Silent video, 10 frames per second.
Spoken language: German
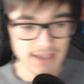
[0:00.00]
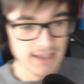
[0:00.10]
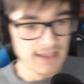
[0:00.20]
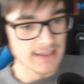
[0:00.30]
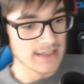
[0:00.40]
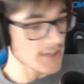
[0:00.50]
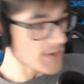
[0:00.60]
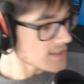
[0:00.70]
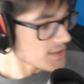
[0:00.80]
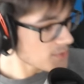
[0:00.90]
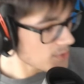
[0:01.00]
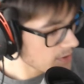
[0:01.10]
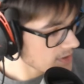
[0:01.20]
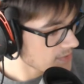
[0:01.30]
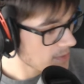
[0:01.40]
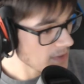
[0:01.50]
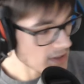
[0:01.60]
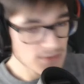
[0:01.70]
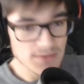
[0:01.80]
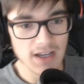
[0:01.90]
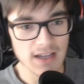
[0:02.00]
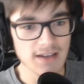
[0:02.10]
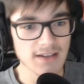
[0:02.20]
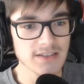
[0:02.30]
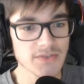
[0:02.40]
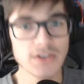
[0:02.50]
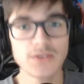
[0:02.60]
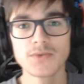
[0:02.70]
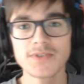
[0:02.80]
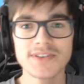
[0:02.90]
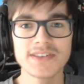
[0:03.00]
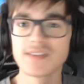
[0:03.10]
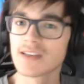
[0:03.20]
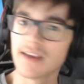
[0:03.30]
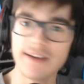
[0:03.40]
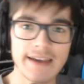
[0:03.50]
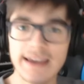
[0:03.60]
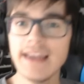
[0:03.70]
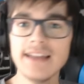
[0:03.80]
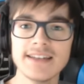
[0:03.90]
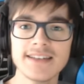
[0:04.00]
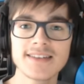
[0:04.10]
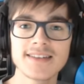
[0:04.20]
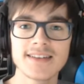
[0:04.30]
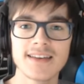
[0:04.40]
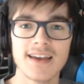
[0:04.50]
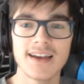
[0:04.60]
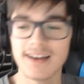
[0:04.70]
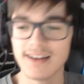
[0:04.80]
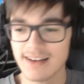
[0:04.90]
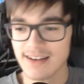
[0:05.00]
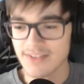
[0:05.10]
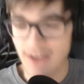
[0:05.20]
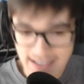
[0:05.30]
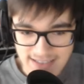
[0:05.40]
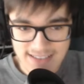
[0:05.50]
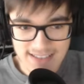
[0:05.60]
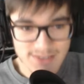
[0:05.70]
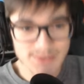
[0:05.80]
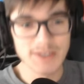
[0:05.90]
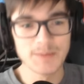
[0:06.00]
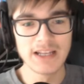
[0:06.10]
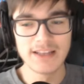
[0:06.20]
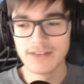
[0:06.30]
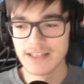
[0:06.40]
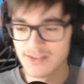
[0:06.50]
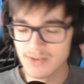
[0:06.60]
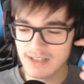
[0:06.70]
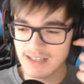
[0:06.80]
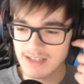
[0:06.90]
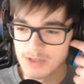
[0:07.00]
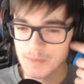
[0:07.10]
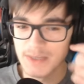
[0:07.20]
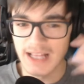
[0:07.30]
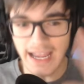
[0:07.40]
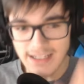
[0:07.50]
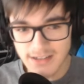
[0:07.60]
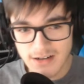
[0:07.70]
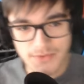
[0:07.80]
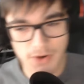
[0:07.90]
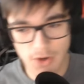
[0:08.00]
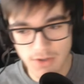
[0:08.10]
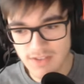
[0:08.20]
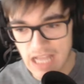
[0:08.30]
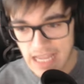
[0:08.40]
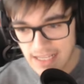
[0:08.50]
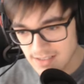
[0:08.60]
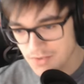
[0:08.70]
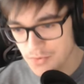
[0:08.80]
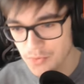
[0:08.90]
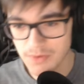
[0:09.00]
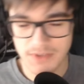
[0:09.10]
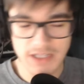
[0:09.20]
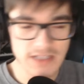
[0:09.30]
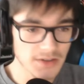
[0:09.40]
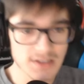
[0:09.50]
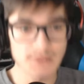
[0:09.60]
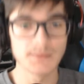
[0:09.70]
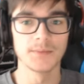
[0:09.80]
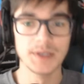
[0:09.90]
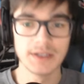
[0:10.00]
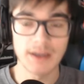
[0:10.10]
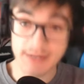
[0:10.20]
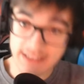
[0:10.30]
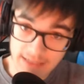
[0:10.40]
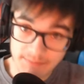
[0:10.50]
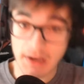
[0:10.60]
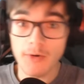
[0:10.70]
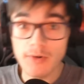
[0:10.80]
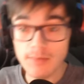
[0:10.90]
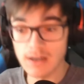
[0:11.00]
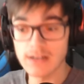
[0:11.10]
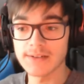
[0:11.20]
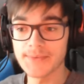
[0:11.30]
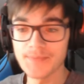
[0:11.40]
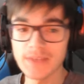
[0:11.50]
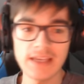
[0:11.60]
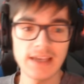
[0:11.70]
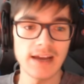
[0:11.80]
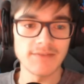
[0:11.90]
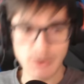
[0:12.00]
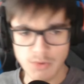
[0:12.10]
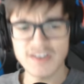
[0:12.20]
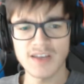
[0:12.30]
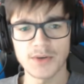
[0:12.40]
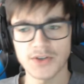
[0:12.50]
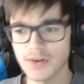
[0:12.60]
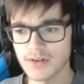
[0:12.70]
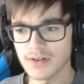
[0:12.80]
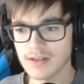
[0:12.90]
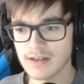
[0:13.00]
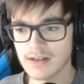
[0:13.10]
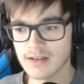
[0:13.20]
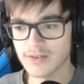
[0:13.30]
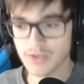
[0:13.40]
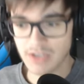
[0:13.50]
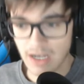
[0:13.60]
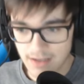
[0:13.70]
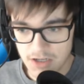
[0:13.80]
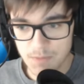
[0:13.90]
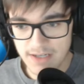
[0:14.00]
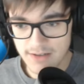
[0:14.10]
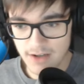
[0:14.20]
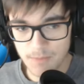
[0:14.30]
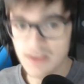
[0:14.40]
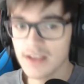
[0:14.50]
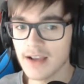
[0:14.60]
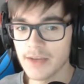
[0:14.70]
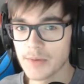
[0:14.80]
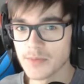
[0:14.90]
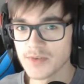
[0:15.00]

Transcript: Ja, ich weiß nicht, wo heute die Verbindung zwischen uns hin ist. Ich weiß nicht so. Ich bin irgendwie nicht so richtig im Spiel eingeflossen, eingesogen, wie ich sonst immer bin. Aber das hat man auch mal, ne? Weil Lust habe ich schon. So, ich starte das Spiel und dann kommt die 3D-World-Musik.